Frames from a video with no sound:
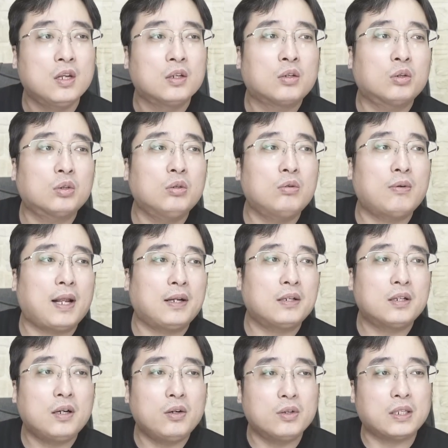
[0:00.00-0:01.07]
沟通完了
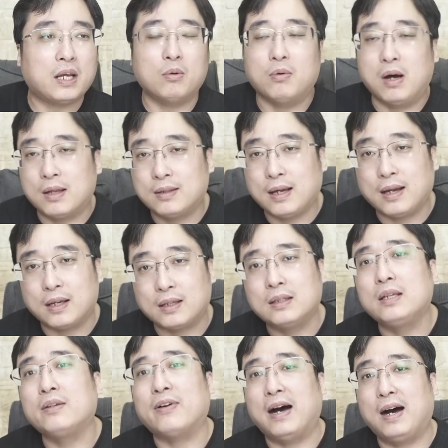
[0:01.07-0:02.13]
之后呢，我再
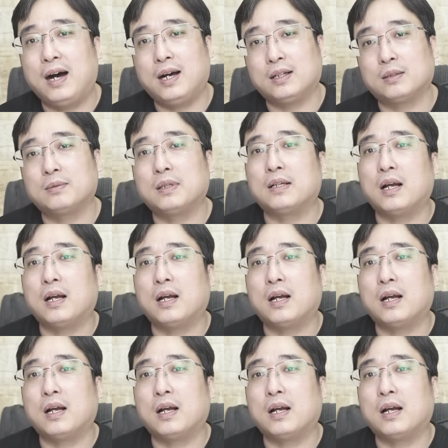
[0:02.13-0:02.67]
立法，对不对？